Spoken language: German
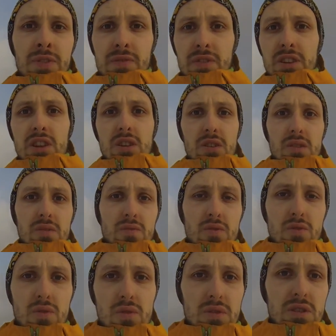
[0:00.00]
Wenn ihr
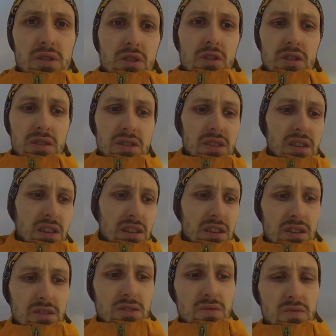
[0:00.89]
irgendwo Holz in der
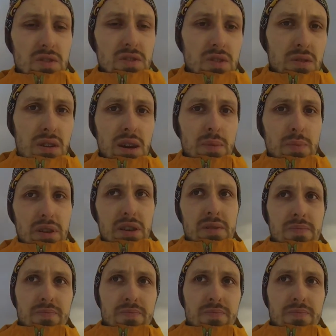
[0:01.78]
Nähe sowieso habt.